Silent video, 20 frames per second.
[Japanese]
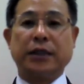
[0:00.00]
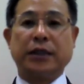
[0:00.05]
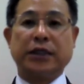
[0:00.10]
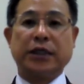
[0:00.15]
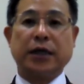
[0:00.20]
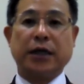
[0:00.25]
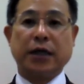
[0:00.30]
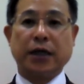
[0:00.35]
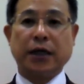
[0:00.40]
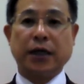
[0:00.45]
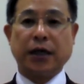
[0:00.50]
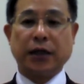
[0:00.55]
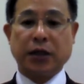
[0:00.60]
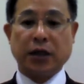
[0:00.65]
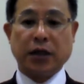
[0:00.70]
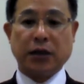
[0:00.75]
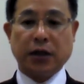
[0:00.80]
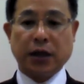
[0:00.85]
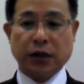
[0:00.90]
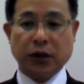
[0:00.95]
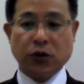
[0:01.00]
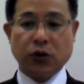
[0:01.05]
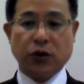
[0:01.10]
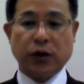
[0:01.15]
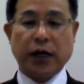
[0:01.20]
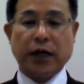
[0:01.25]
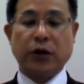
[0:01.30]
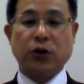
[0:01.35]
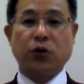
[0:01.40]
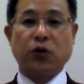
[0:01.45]
支払い方だけを
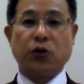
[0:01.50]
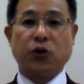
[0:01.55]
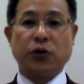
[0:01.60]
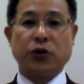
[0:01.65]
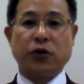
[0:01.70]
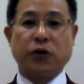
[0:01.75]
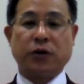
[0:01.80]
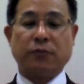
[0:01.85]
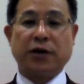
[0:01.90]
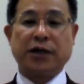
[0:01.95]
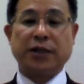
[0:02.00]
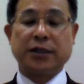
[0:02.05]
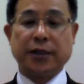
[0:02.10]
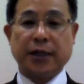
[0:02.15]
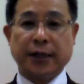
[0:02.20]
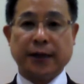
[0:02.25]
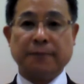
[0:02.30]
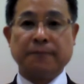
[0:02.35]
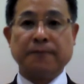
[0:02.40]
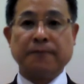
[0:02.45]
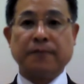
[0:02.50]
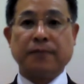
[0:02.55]
変えることによりまして、